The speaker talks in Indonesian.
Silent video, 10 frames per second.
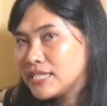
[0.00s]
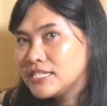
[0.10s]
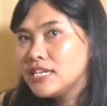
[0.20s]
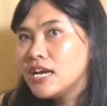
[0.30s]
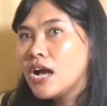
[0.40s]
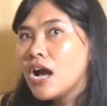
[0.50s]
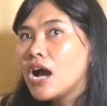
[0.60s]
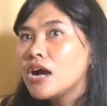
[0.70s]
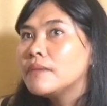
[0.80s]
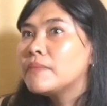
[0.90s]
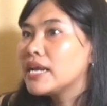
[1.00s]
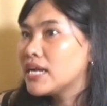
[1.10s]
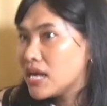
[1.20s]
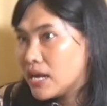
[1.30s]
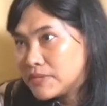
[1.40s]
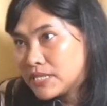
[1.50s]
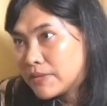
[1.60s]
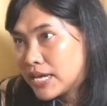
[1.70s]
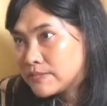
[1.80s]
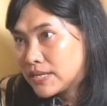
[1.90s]
Jadi hmm. mereka nggak bisa
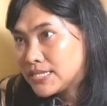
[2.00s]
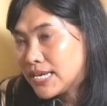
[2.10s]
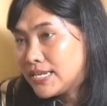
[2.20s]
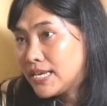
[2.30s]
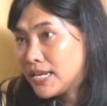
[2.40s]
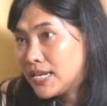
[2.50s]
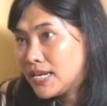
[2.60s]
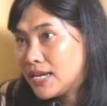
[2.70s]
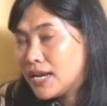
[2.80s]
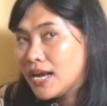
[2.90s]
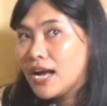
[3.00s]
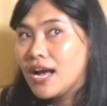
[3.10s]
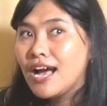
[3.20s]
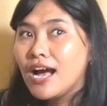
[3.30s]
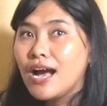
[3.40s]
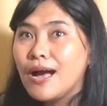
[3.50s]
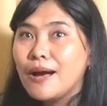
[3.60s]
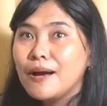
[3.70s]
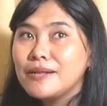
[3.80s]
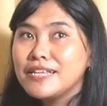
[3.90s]
mengekspresikan diri.
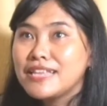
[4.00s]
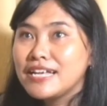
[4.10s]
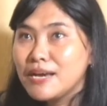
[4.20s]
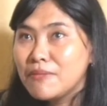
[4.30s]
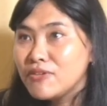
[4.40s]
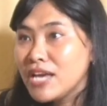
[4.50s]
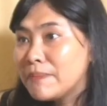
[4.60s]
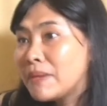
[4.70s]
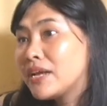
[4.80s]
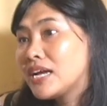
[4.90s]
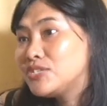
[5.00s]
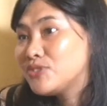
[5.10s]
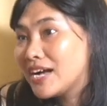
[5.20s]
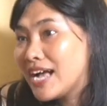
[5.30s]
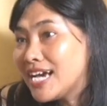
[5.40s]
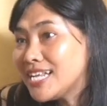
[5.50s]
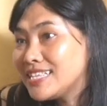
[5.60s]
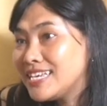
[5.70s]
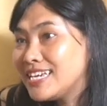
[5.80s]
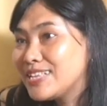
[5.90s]
Ditanya maunya apa mereka juga nggak
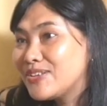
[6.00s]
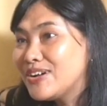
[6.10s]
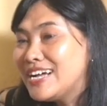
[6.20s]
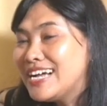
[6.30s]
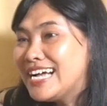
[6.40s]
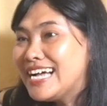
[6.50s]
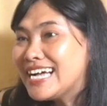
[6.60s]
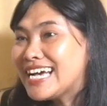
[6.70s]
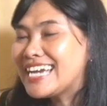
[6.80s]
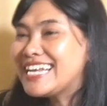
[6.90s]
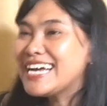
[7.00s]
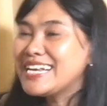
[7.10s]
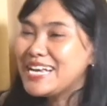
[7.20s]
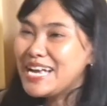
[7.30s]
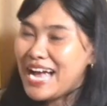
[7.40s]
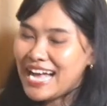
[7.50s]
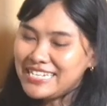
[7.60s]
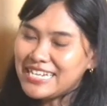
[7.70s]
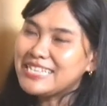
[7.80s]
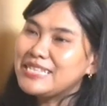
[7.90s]
ngerti gitu loh. Karena kan
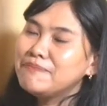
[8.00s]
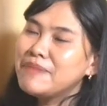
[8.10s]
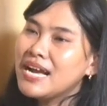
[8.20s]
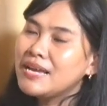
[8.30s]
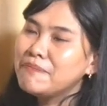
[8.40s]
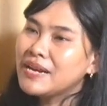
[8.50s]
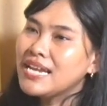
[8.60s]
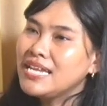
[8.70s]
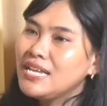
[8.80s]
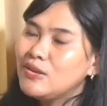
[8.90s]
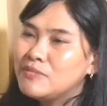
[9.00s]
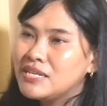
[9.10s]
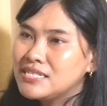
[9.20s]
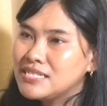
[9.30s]
ada ketimpangan peran ini loh mas.